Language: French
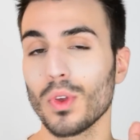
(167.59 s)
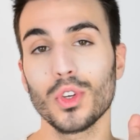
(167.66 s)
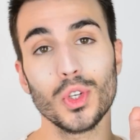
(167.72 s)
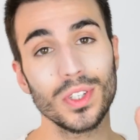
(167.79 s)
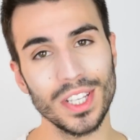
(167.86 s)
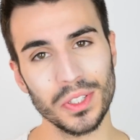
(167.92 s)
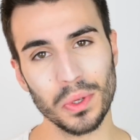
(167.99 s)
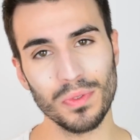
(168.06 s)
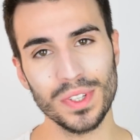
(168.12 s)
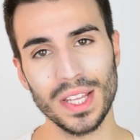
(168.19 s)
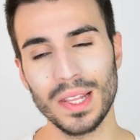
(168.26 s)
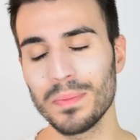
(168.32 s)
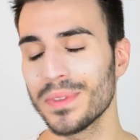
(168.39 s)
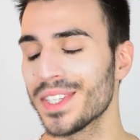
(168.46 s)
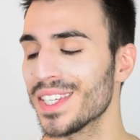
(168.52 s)
Je sais ce que vous
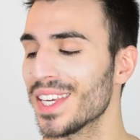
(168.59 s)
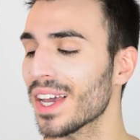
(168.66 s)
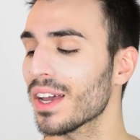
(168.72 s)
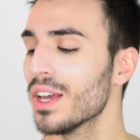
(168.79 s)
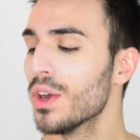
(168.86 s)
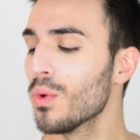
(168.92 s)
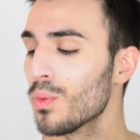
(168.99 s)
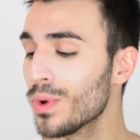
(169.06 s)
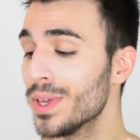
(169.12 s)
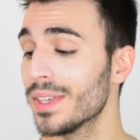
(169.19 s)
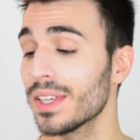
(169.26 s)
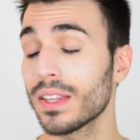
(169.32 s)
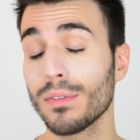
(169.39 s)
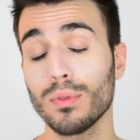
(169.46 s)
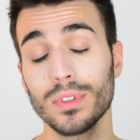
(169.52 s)
allez me dire, oui
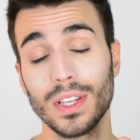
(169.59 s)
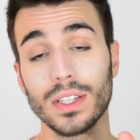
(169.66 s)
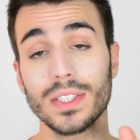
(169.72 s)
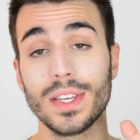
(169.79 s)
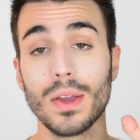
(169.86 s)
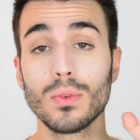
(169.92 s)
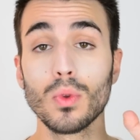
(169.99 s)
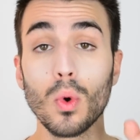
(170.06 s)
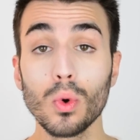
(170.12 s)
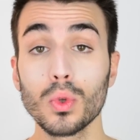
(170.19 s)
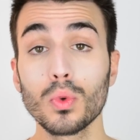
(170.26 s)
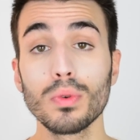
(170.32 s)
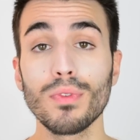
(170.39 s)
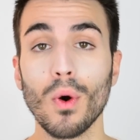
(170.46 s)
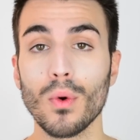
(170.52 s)
c'est un fond de teint qui a une
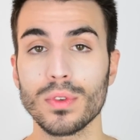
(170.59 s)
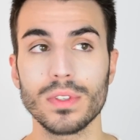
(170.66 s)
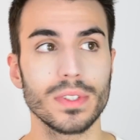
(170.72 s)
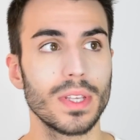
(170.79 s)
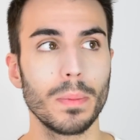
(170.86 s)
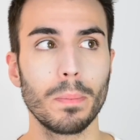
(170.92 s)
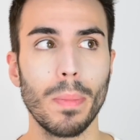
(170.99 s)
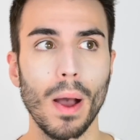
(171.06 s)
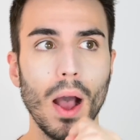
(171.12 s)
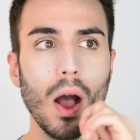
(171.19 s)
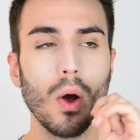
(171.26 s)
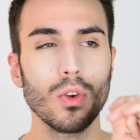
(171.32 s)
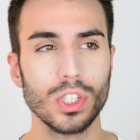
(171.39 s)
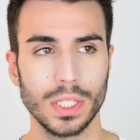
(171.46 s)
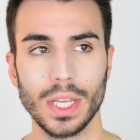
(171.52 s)
haute couvrance, c'est
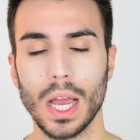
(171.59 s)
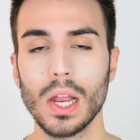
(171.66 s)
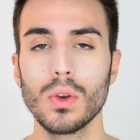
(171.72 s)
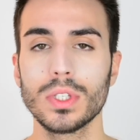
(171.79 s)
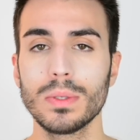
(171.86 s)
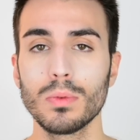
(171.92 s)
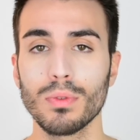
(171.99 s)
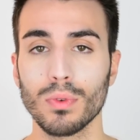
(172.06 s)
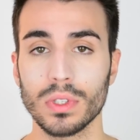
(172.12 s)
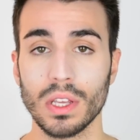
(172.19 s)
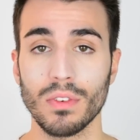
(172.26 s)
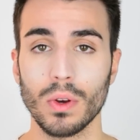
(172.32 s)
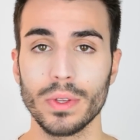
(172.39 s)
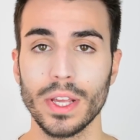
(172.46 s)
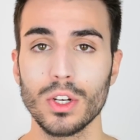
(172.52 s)
pas en général le type de fond de
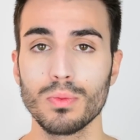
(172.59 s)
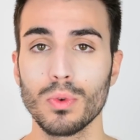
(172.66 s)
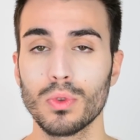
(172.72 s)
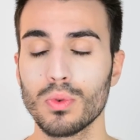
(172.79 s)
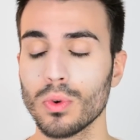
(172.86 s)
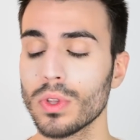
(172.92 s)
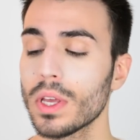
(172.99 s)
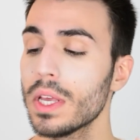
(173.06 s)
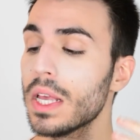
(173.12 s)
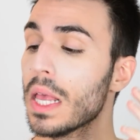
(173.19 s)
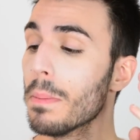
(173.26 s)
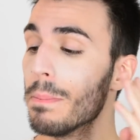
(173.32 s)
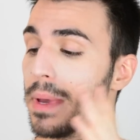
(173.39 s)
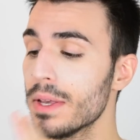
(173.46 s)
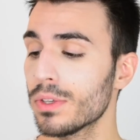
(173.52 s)
teint vers lequel je me tourne,
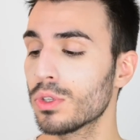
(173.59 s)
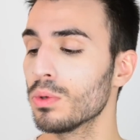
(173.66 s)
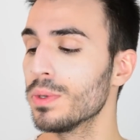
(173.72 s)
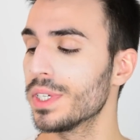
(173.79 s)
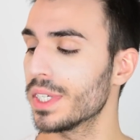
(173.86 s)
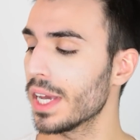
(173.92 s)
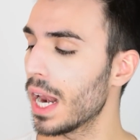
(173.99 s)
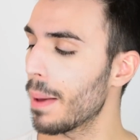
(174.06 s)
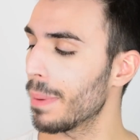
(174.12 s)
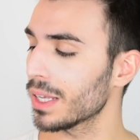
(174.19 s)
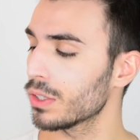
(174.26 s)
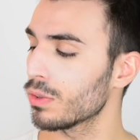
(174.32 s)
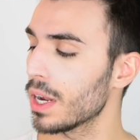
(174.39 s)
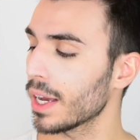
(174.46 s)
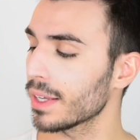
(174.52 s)
mais celui-ci a la
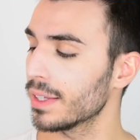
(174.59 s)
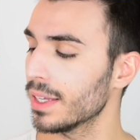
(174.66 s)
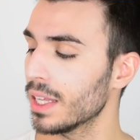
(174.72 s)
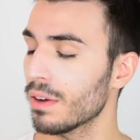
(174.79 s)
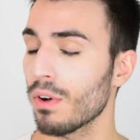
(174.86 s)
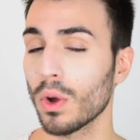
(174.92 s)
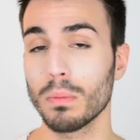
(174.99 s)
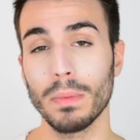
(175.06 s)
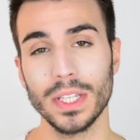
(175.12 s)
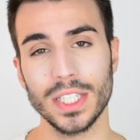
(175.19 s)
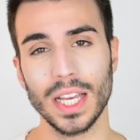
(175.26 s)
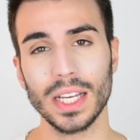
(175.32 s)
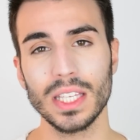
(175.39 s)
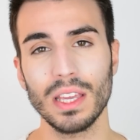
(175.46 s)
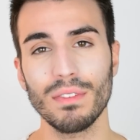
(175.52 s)
particularité d'avoir une
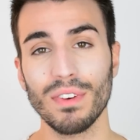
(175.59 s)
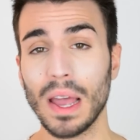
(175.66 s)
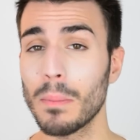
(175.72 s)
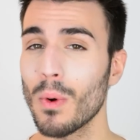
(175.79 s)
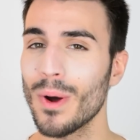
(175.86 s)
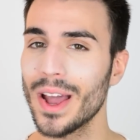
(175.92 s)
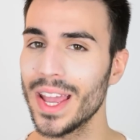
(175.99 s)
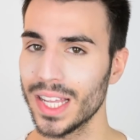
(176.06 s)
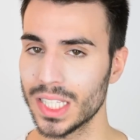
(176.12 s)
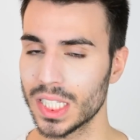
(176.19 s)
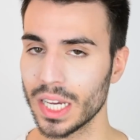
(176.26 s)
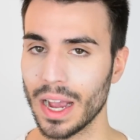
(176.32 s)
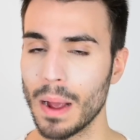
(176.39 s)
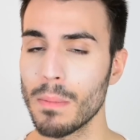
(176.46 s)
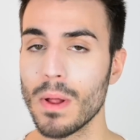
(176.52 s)
matière qui est vraiment
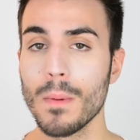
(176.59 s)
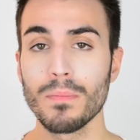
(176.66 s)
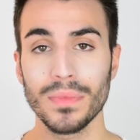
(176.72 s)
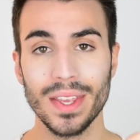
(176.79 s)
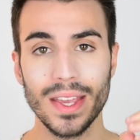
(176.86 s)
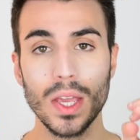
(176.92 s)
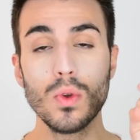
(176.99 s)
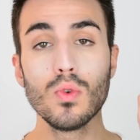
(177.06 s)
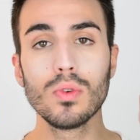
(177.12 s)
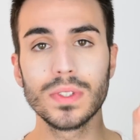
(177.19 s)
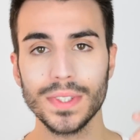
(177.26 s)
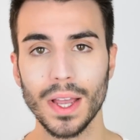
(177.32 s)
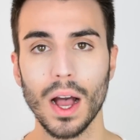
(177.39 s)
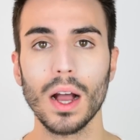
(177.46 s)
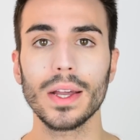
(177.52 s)
étirable et
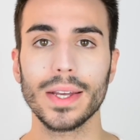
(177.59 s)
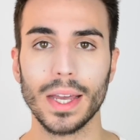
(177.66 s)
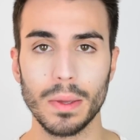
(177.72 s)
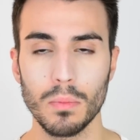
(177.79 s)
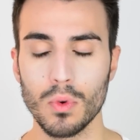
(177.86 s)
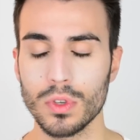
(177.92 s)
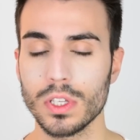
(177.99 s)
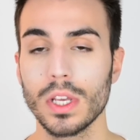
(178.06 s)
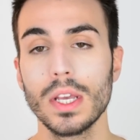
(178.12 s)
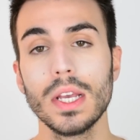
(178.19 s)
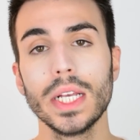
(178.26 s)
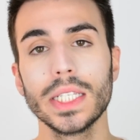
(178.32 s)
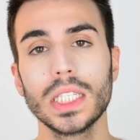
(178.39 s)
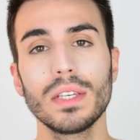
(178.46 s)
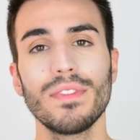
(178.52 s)
ultra crémeuse,
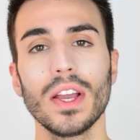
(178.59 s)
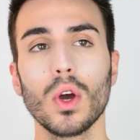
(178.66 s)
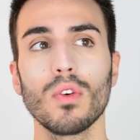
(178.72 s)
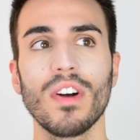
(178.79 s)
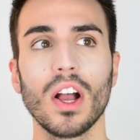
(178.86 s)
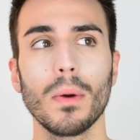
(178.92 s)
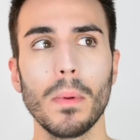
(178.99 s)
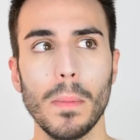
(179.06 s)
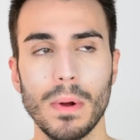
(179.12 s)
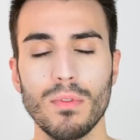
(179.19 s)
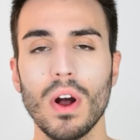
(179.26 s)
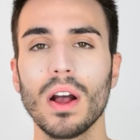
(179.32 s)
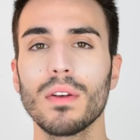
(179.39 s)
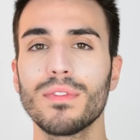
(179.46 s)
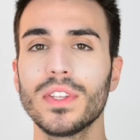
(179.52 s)
ce qui fait qu'on va quand même
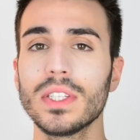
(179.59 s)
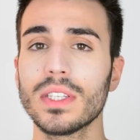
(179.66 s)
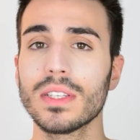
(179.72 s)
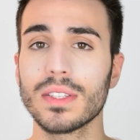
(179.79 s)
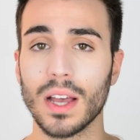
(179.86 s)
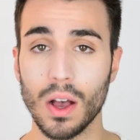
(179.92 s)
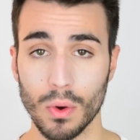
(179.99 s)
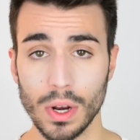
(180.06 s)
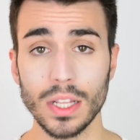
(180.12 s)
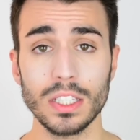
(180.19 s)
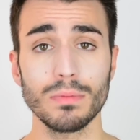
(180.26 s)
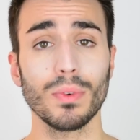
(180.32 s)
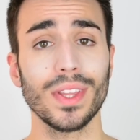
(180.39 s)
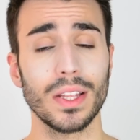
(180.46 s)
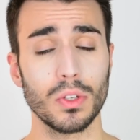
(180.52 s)
avoir un film qui sera
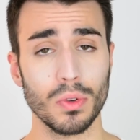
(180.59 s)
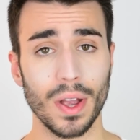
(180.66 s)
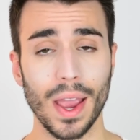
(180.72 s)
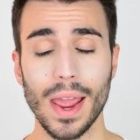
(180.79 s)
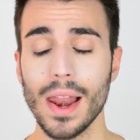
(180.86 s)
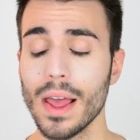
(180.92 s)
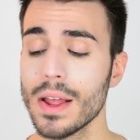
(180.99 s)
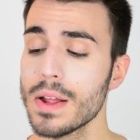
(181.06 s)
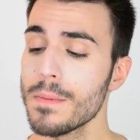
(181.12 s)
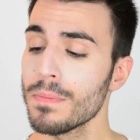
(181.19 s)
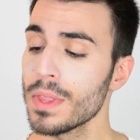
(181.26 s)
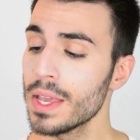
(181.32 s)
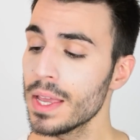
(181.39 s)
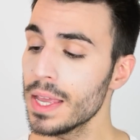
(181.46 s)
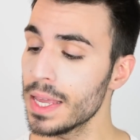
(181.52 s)
relativement naturel,
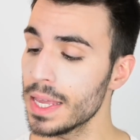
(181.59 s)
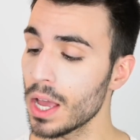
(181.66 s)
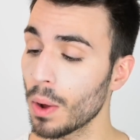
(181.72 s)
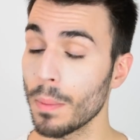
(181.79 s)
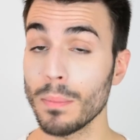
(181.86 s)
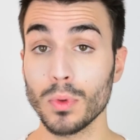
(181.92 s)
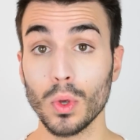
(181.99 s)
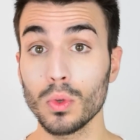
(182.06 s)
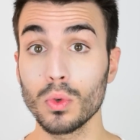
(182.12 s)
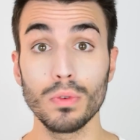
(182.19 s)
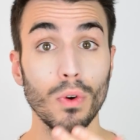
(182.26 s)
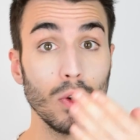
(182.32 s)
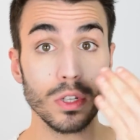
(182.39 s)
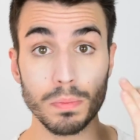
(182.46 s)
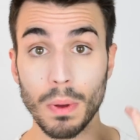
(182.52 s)
et en même temps une
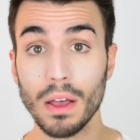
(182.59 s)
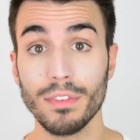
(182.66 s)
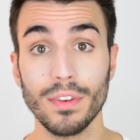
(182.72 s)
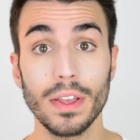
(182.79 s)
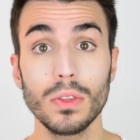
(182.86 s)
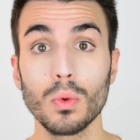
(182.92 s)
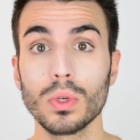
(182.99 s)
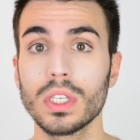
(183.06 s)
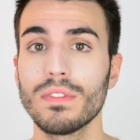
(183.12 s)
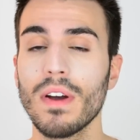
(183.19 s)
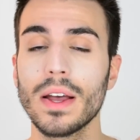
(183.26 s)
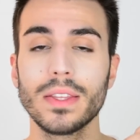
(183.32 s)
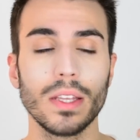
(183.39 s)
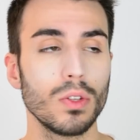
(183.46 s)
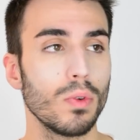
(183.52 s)
couvrance parfaite donc qui
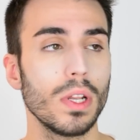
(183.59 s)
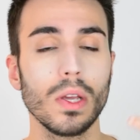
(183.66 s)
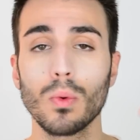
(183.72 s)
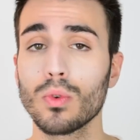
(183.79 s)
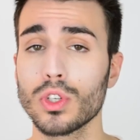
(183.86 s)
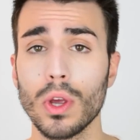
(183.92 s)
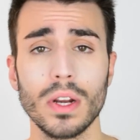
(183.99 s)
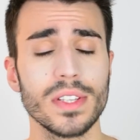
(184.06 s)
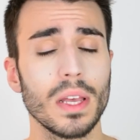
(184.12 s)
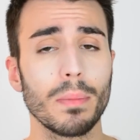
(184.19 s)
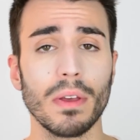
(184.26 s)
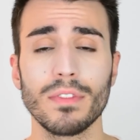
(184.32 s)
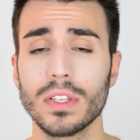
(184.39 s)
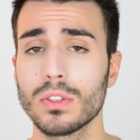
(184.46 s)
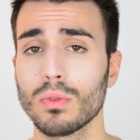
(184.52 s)
va atténuer les rougeurs, les
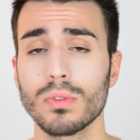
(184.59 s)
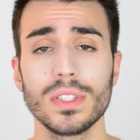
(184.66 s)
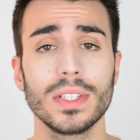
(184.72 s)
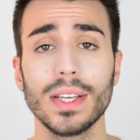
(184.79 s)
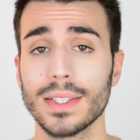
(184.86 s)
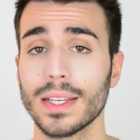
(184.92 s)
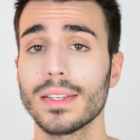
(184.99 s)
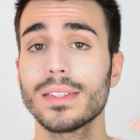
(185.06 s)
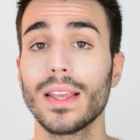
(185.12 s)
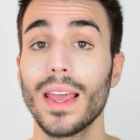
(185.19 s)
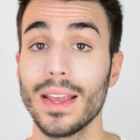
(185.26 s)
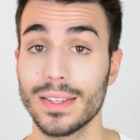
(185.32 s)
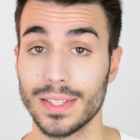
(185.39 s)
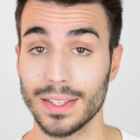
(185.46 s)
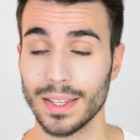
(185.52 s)
imperfections, cicatrices,
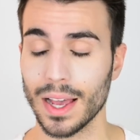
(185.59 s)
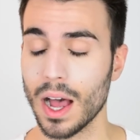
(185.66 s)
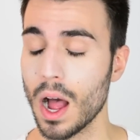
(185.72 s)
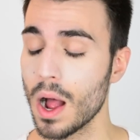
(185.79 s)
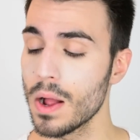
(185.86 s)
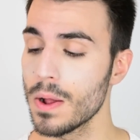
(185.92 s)
etc